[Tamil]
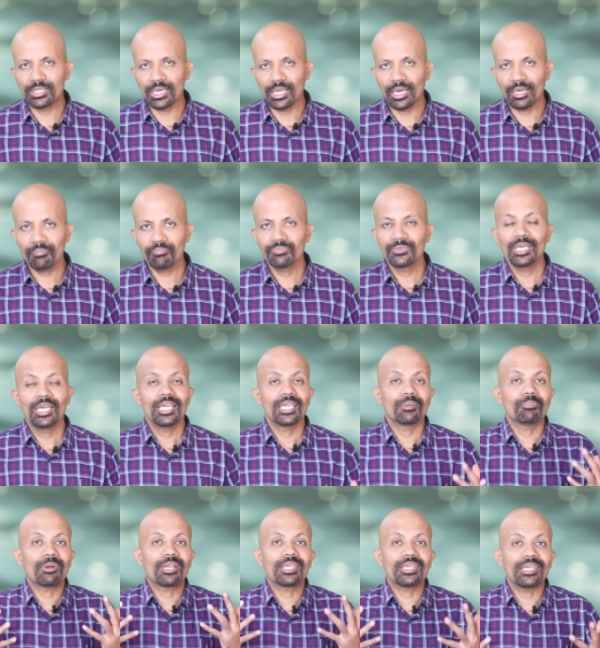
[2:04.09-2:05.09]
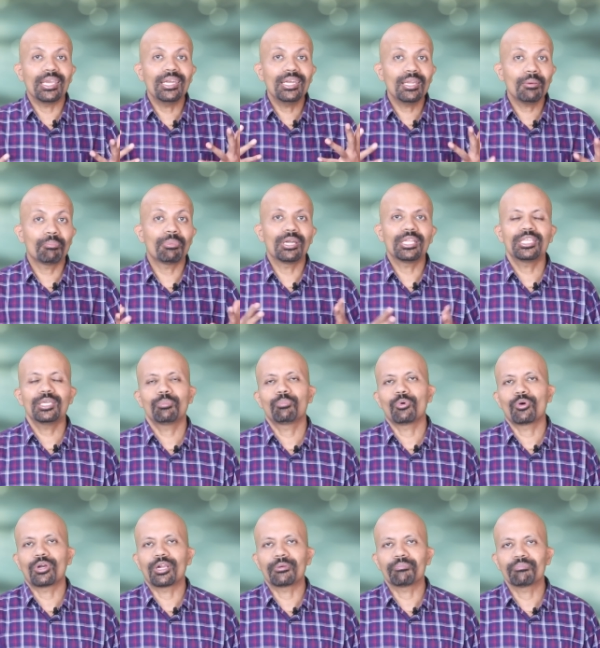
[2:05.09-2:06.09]
பதிலாக இப்போ நான் என்ன படிக்க
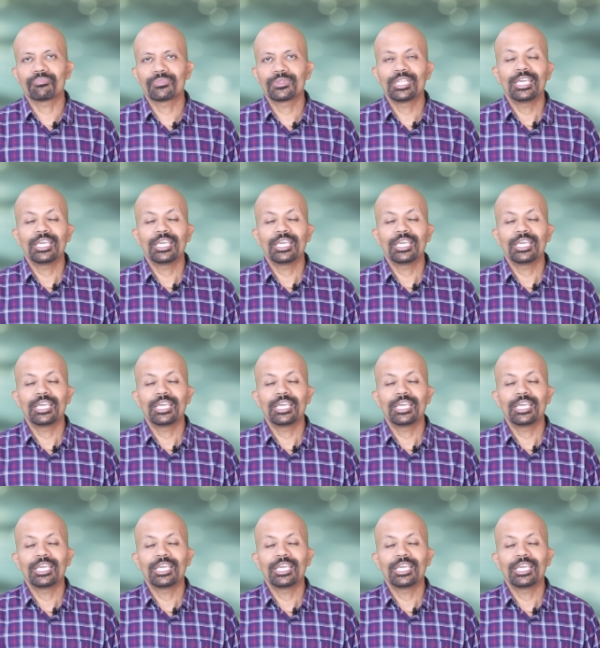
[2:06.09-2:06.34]
போகிறேன்